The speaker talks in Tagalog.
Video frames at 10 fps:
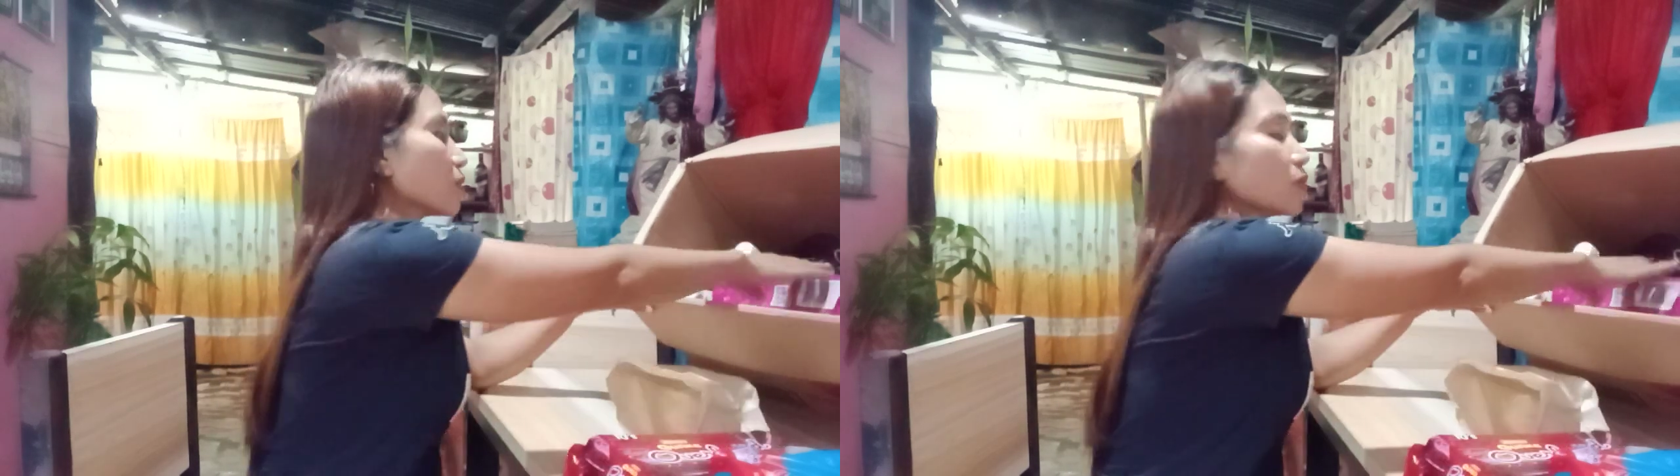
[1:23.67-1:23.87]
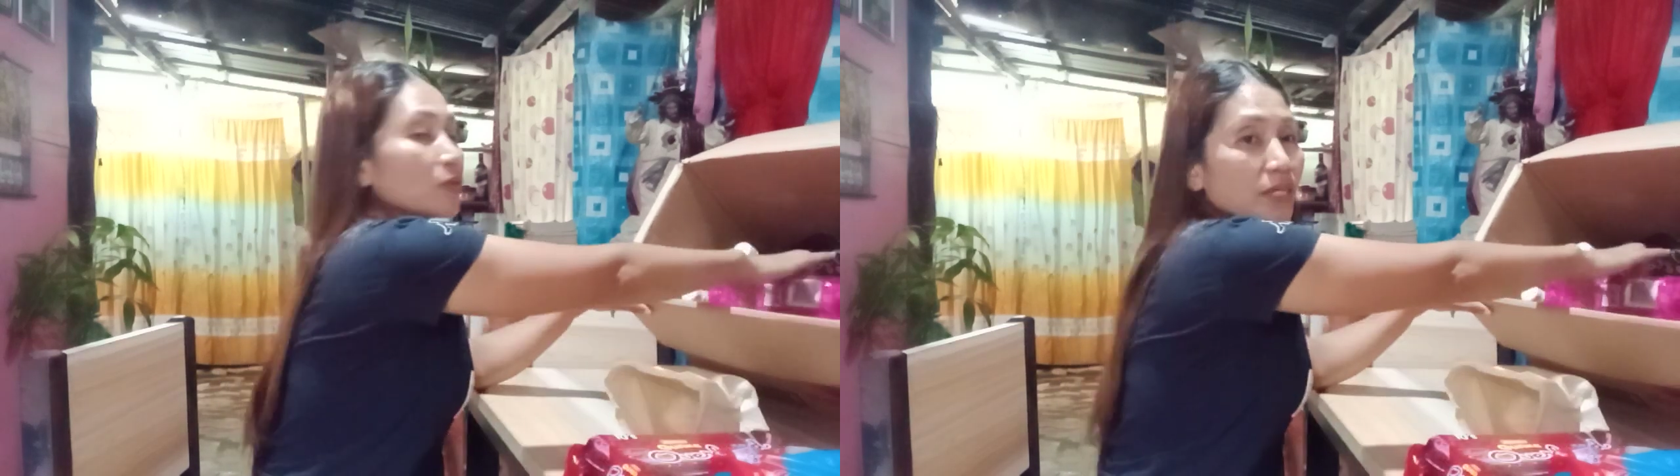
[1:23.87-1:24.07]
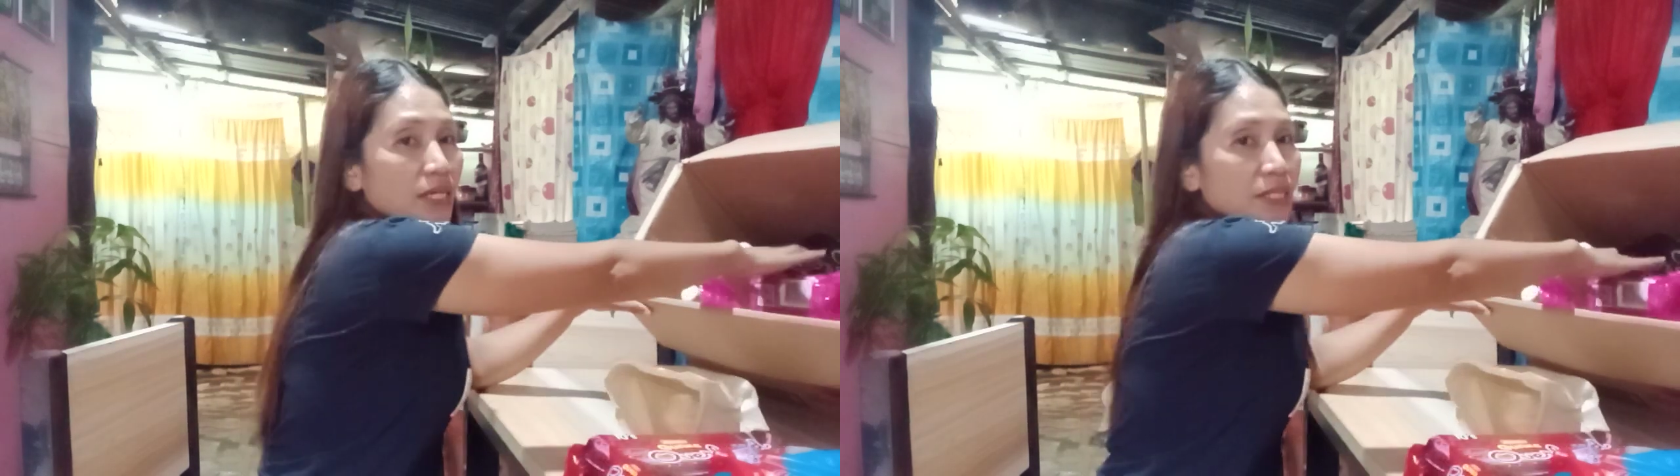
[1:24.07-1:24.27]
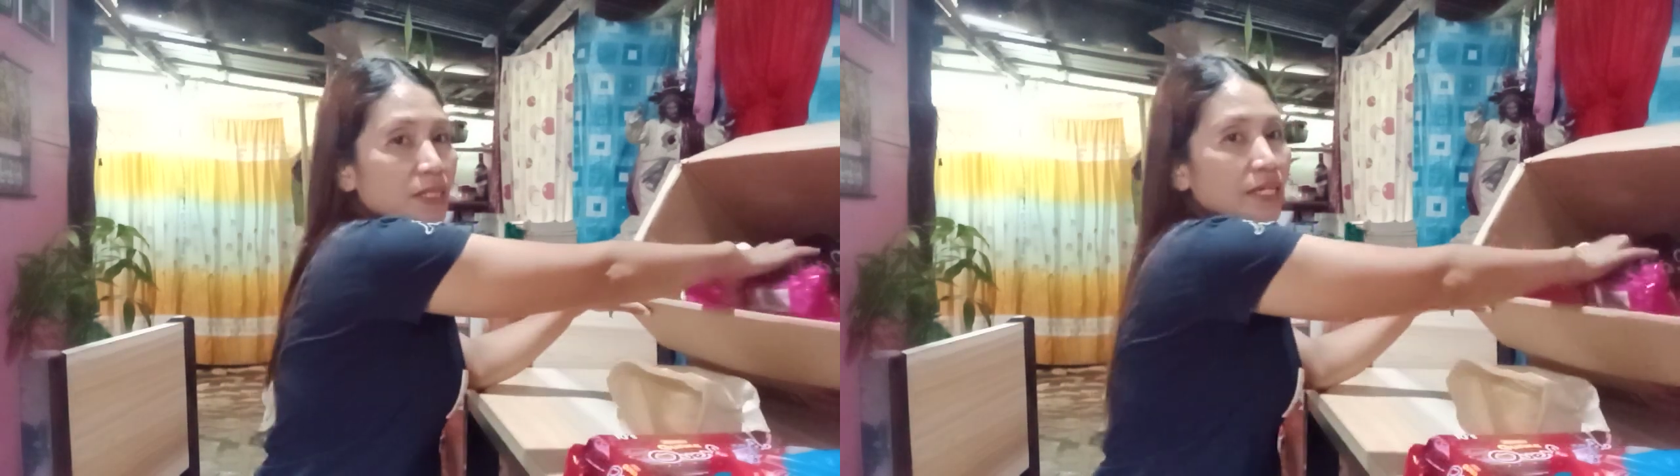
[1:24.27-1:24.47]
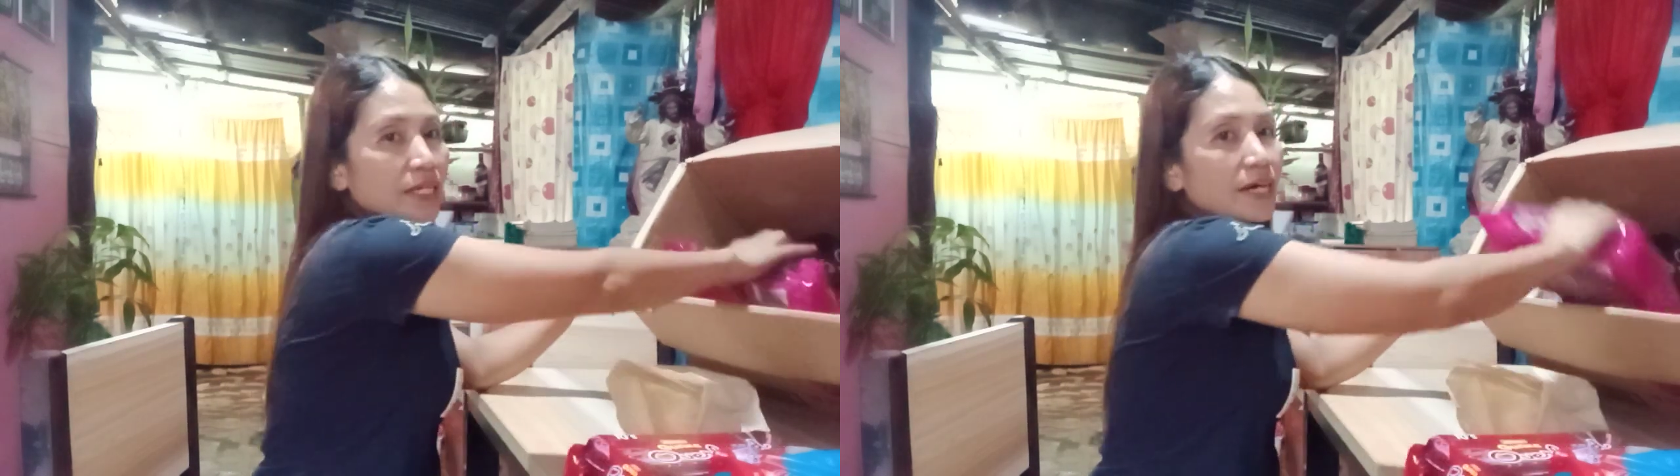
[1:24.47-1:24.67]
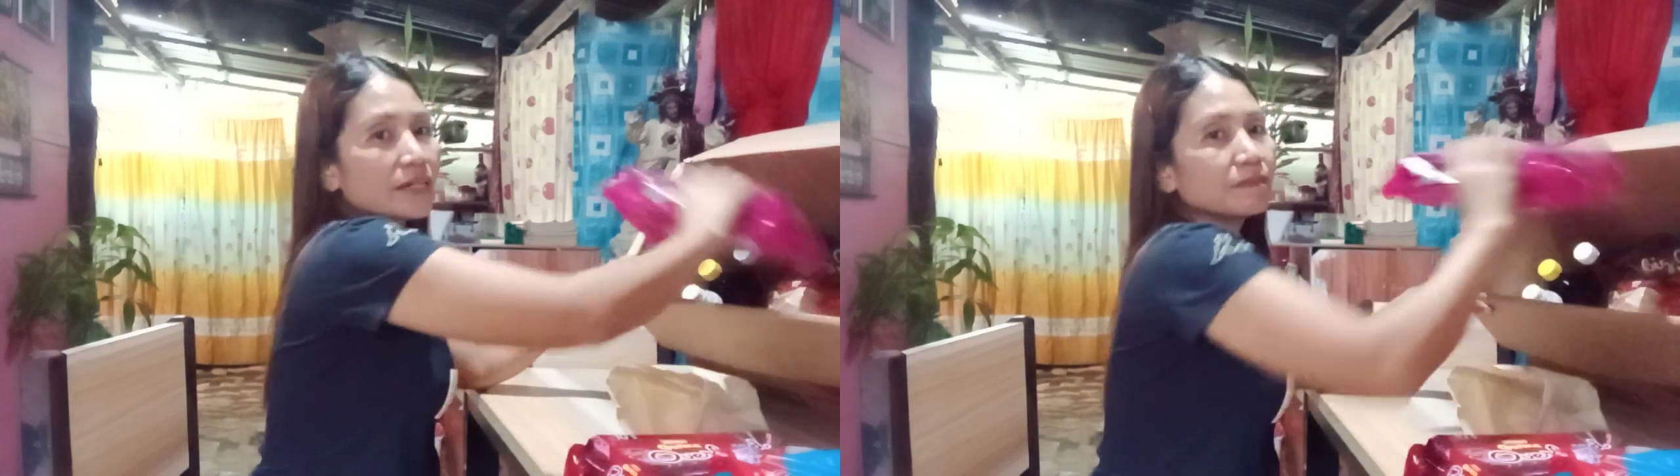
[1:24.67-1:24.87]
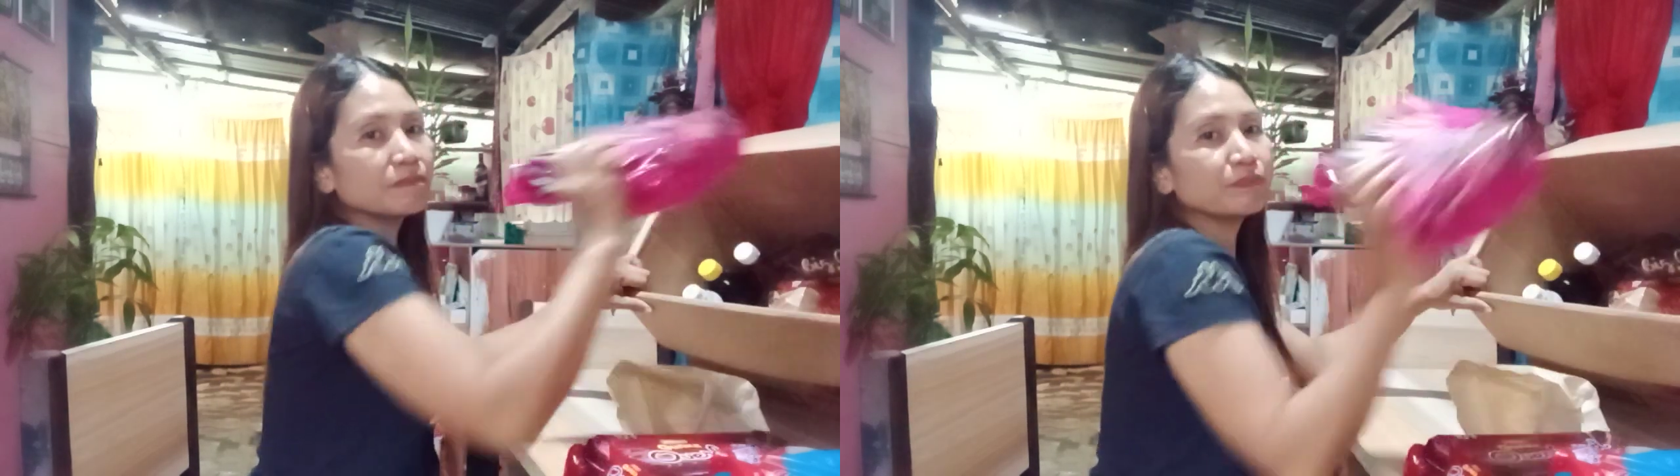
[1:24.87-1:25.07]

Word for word: noodles na yan.